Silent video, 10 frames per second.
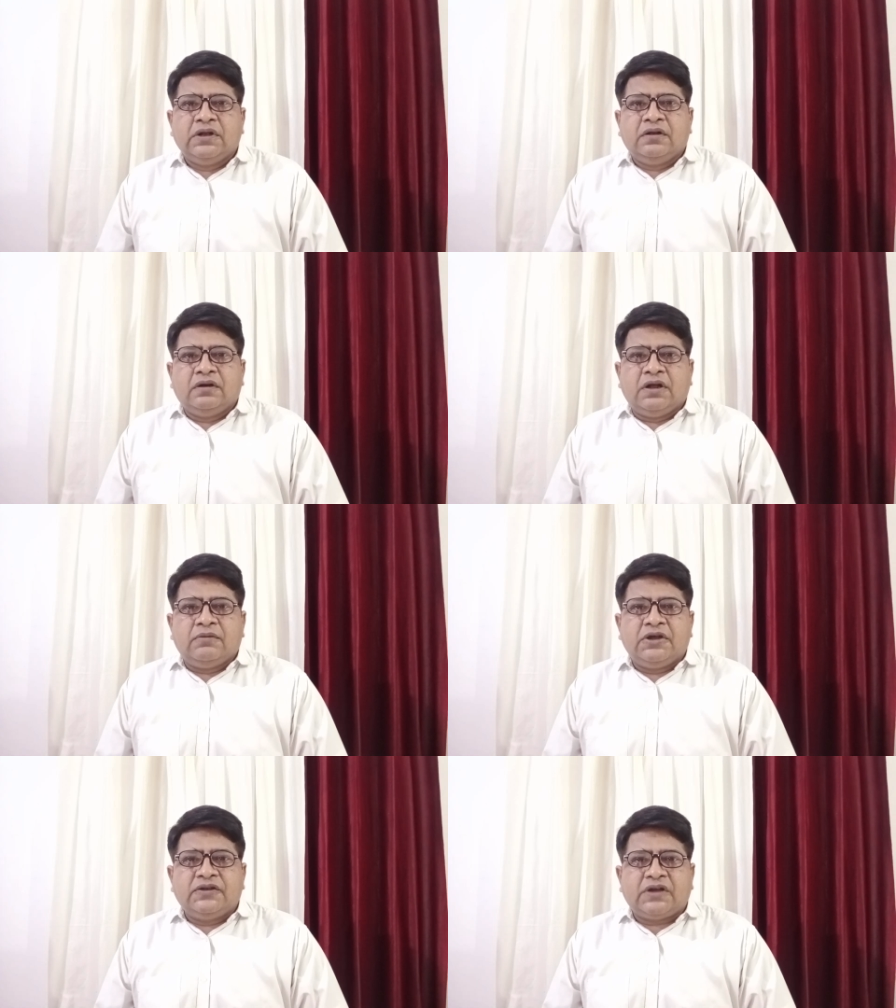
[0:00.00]

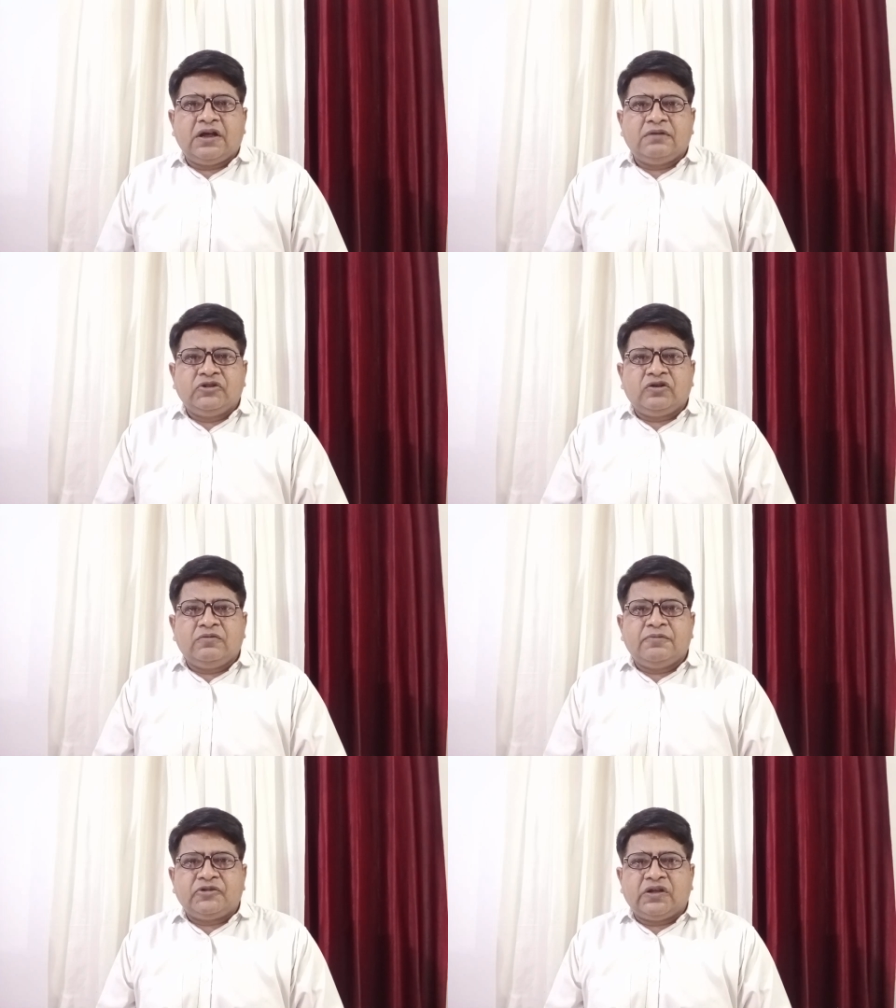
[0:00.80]
नमस्कार मित्रों
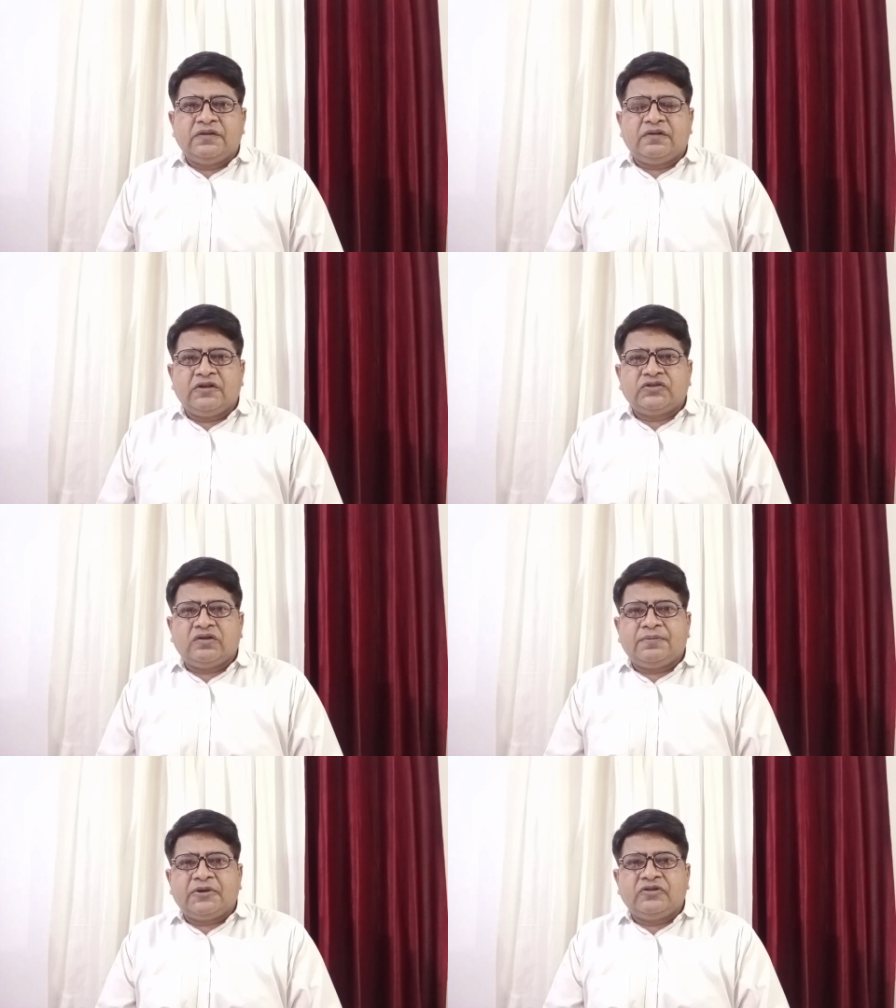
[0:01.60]
मैं प्रशांत श्रीवास्तव
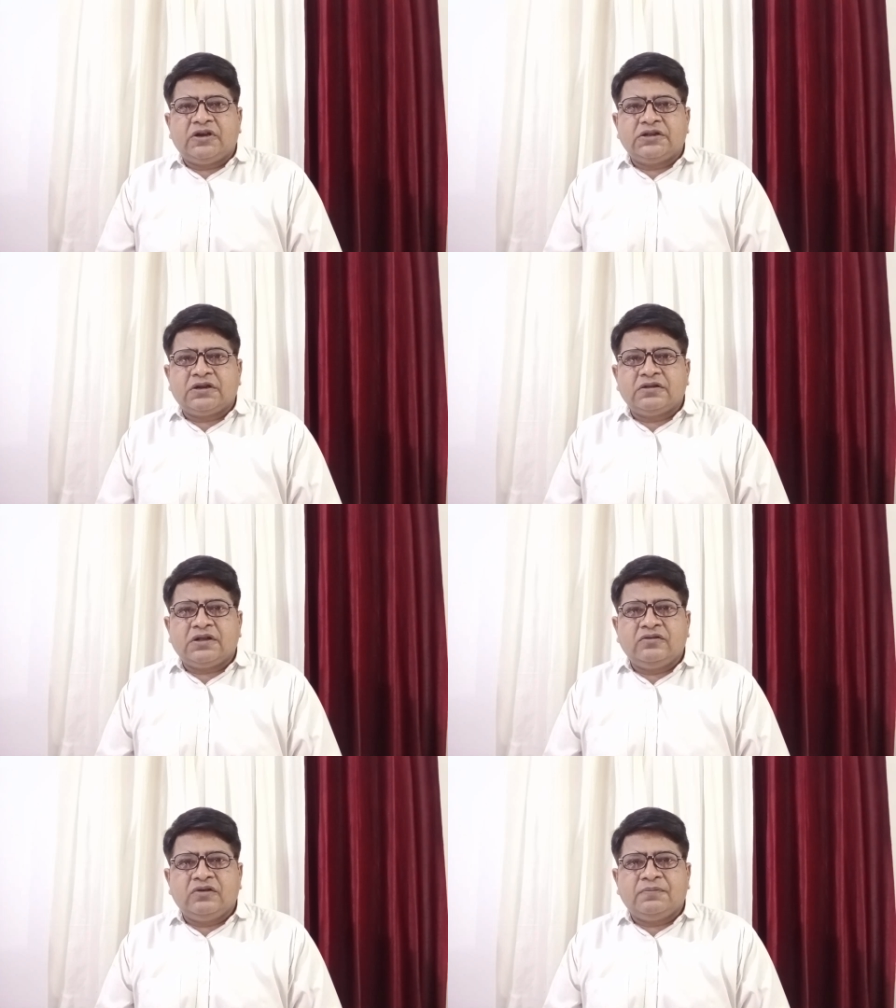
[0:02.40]
आपका स्वागत करता
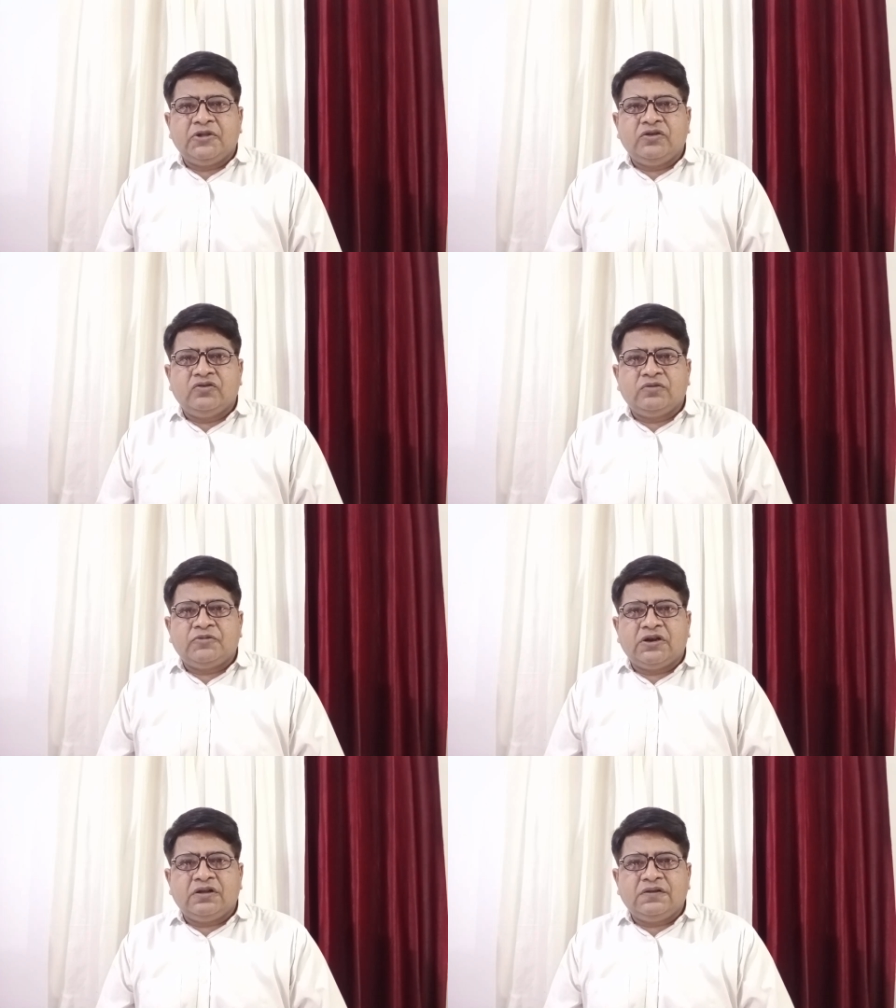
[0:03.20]
हूं अपने यूट्यूब
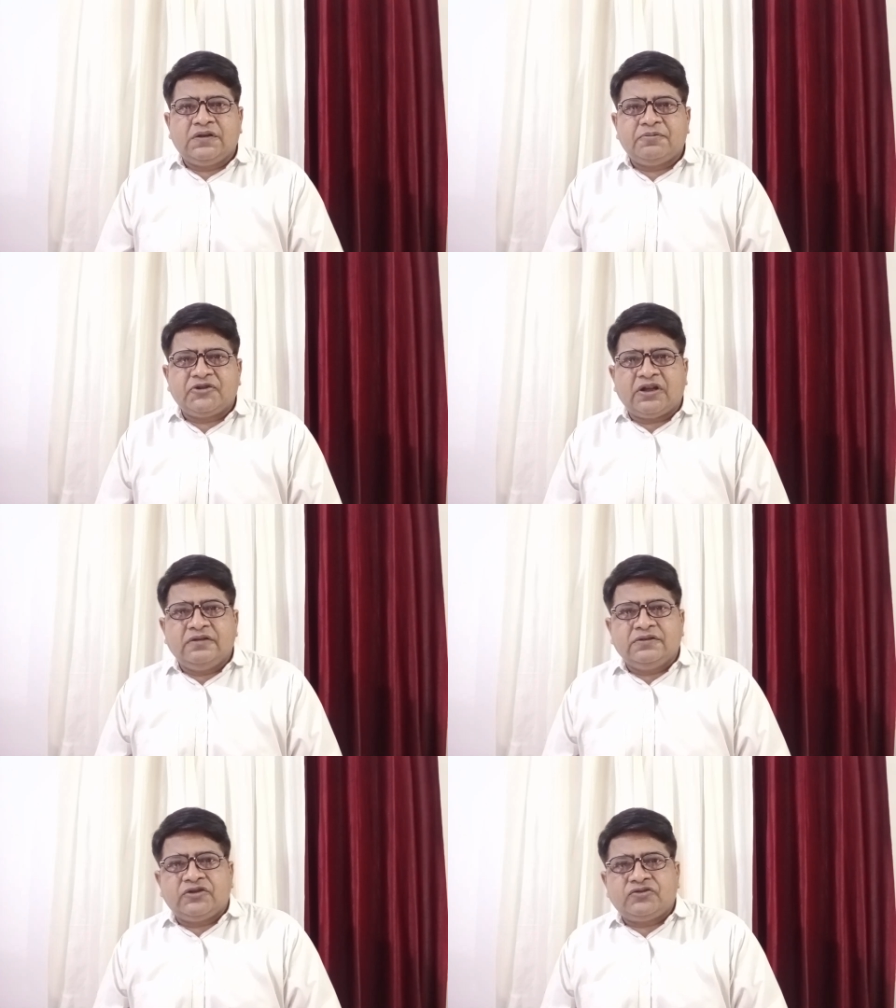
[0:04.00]
चैनल श्री
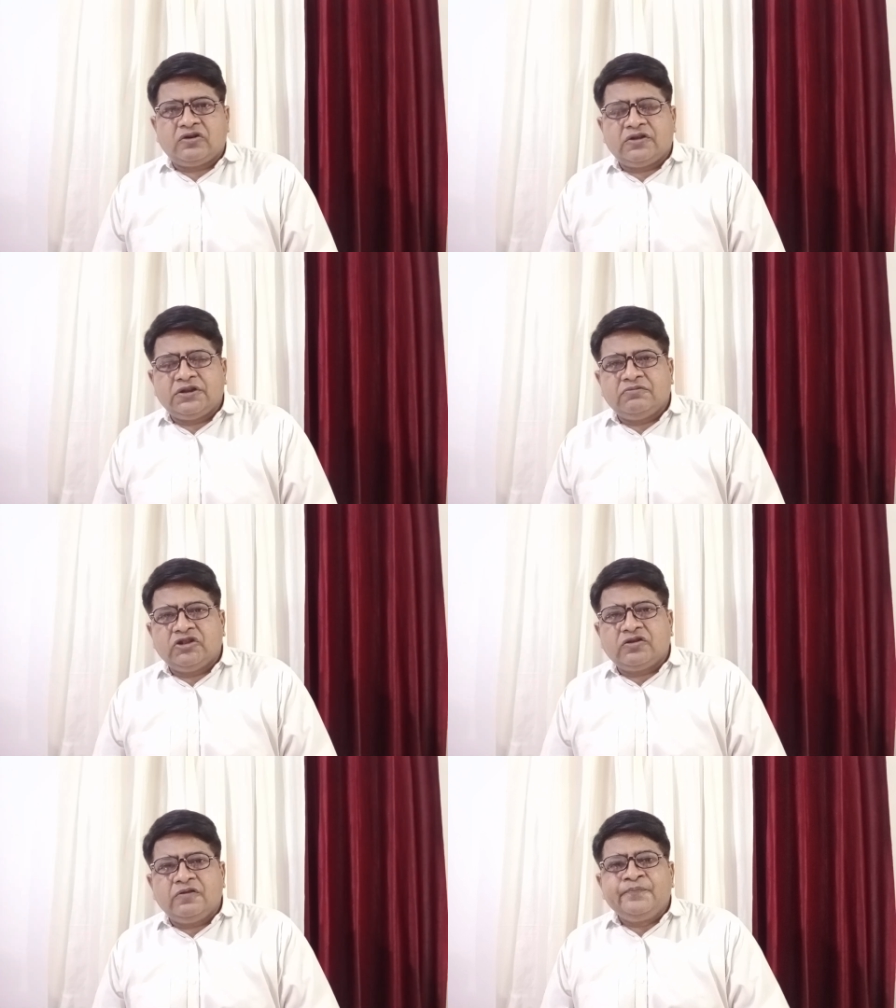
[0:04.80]
प्रशांत एस्ट्रोलॉजी मित्रों